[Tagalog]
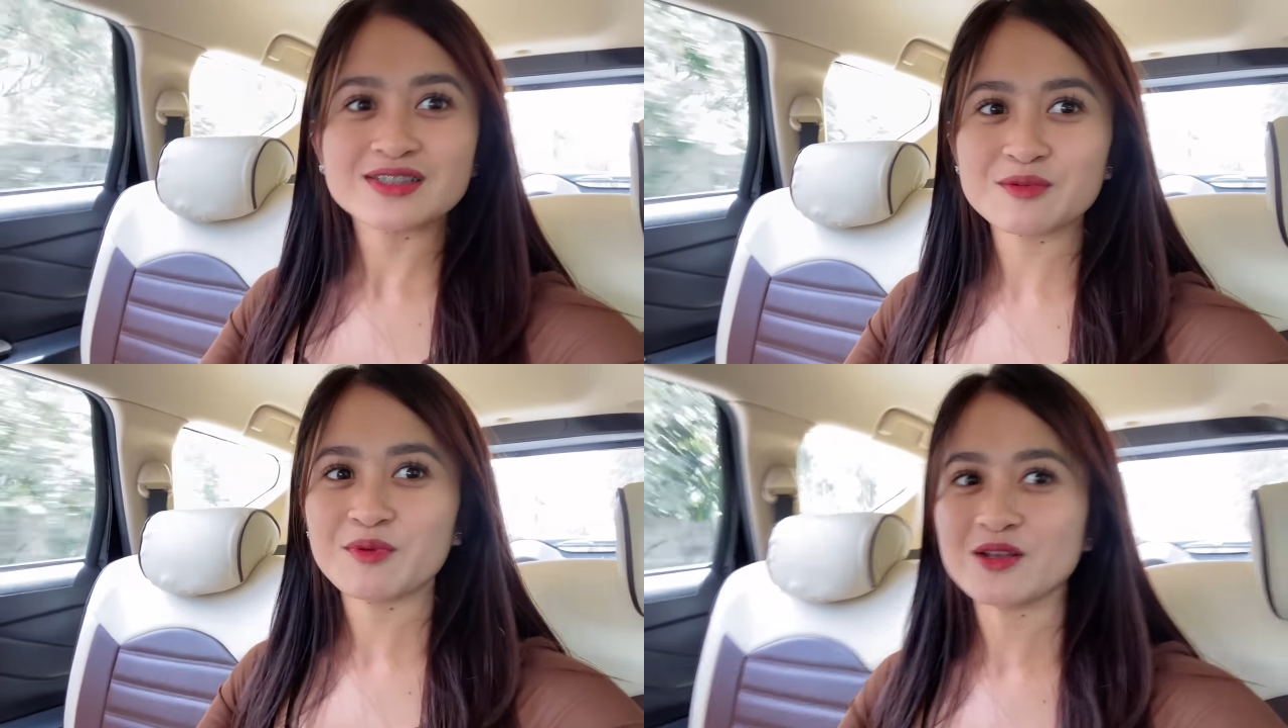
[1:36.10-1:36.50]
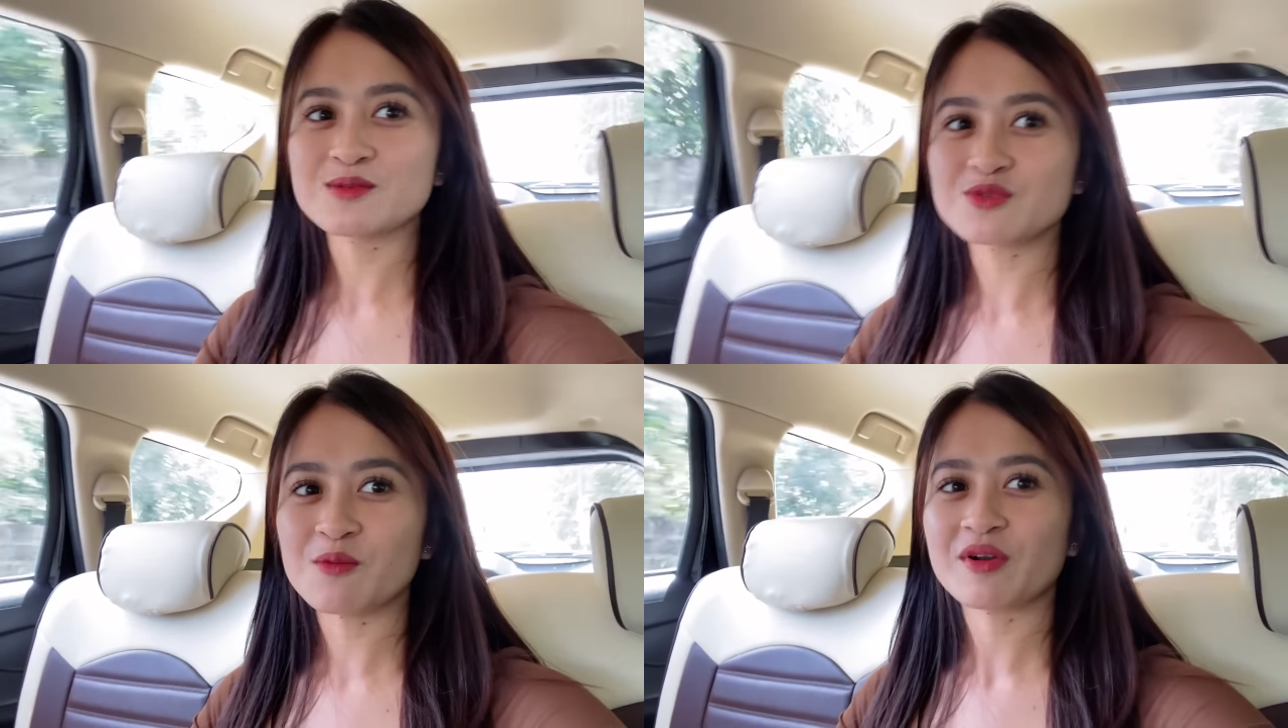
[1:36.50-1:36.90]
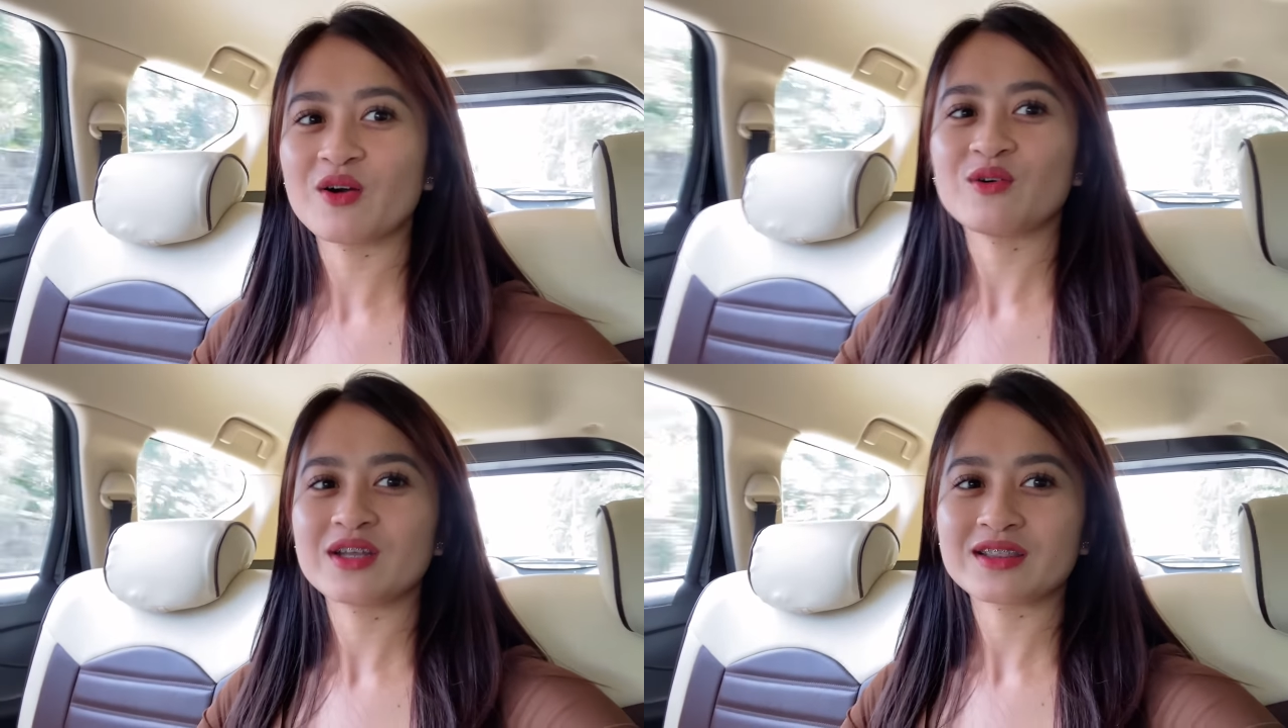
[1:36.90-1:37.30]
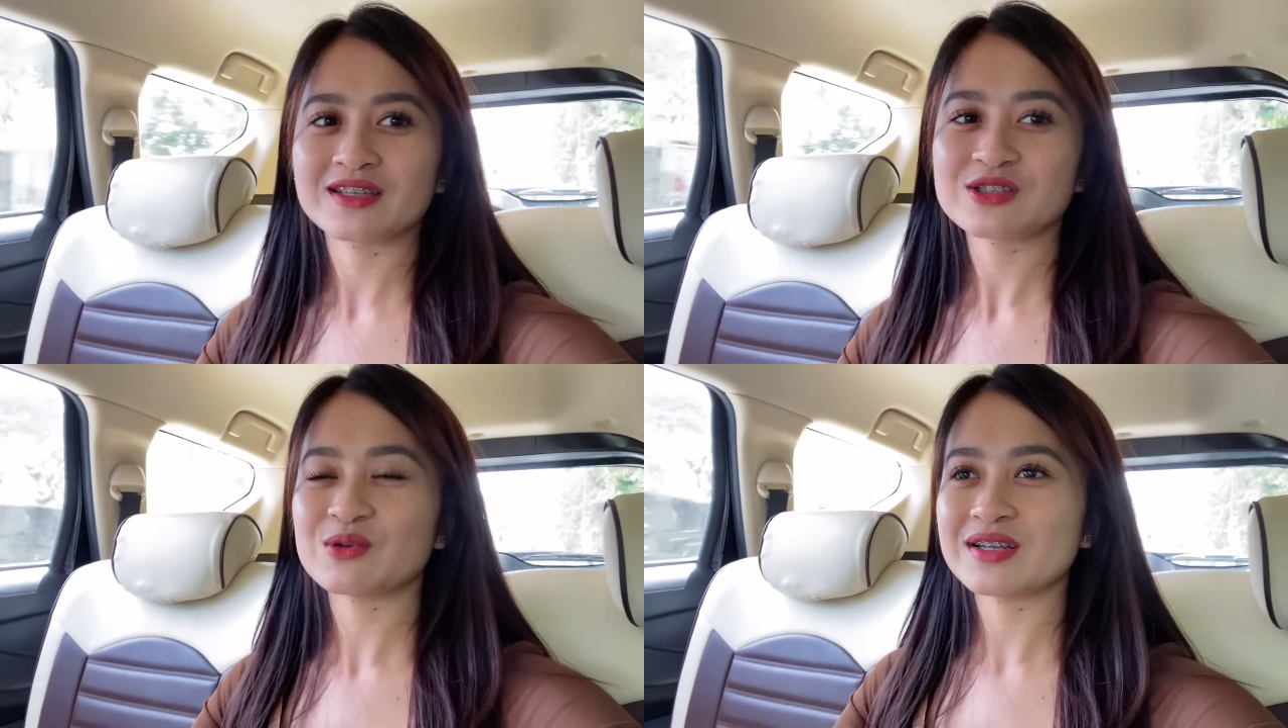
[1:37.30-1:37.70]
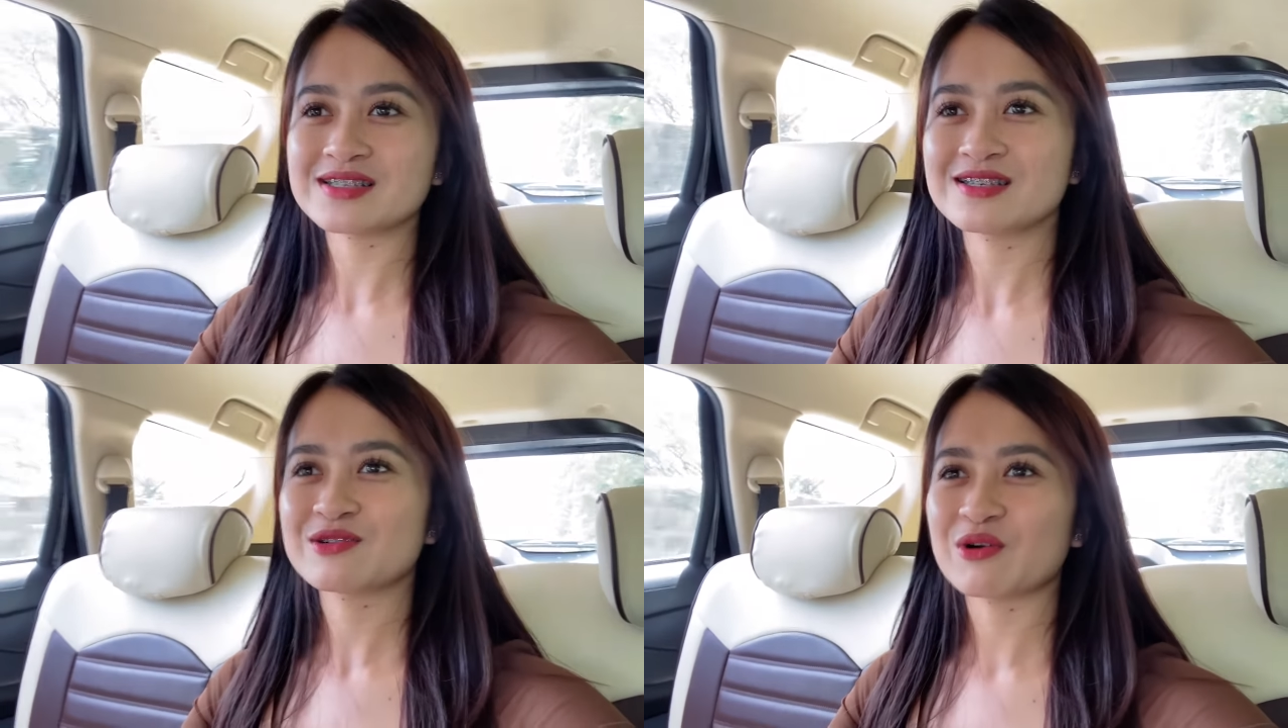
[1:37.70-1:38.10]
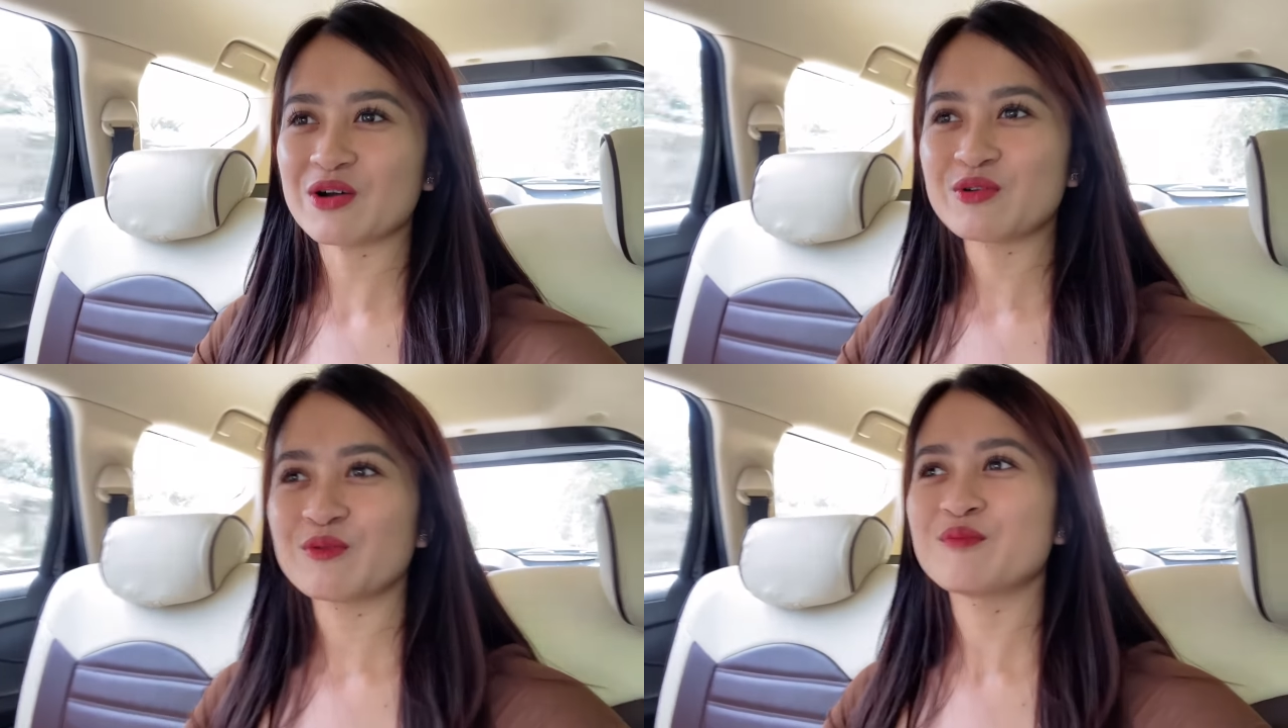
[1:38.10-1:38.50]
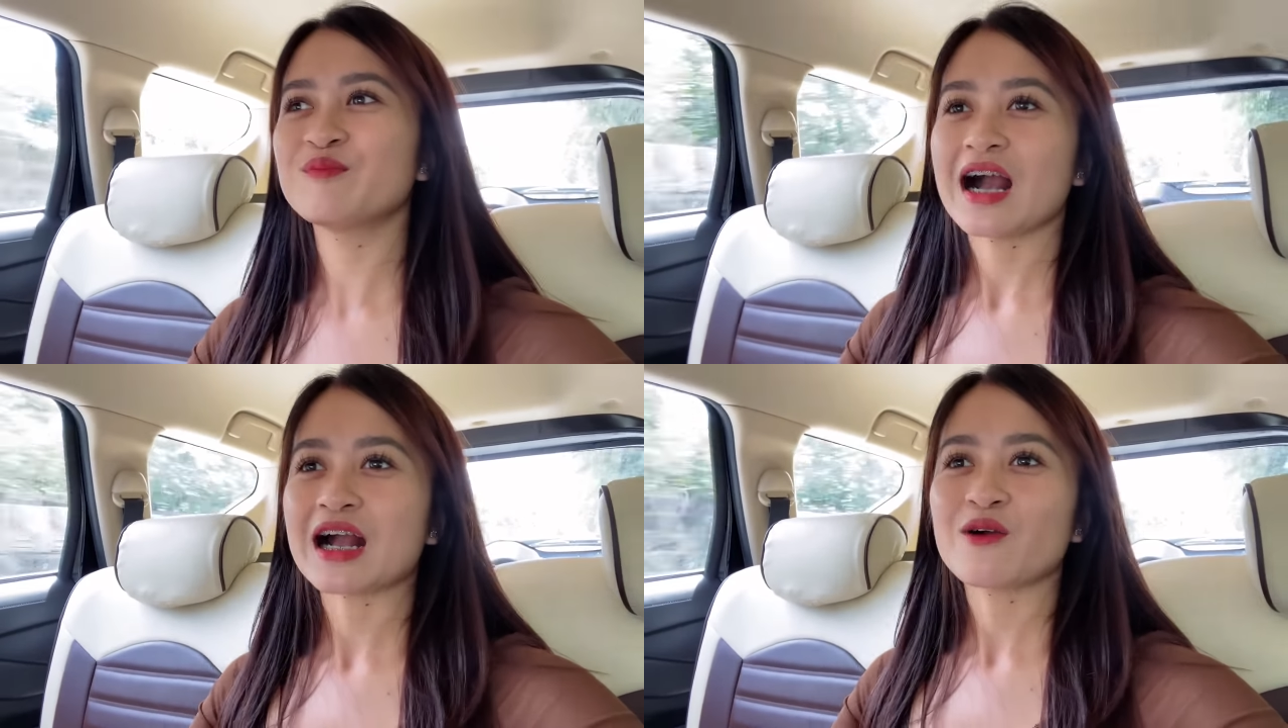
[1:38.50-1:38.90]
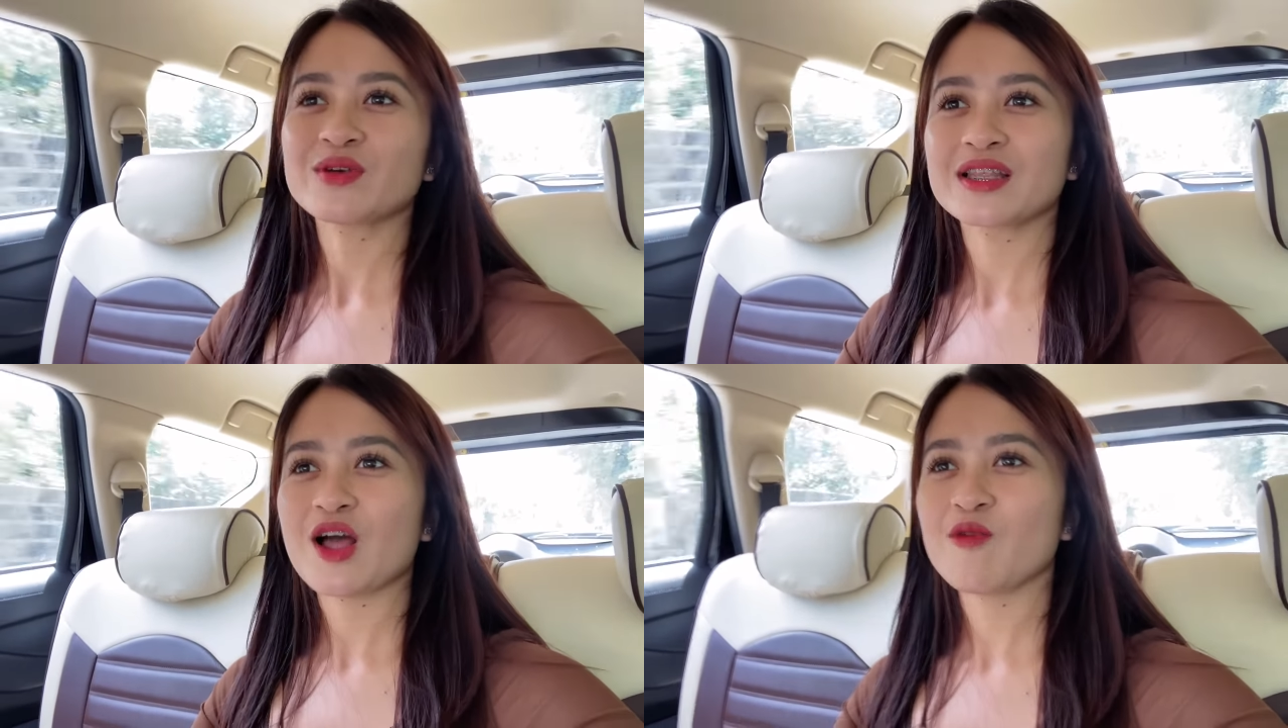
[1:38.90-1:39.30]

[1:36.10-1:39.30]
And si Blossom sobrang kulit din. So let's see kung anong gagawin nila,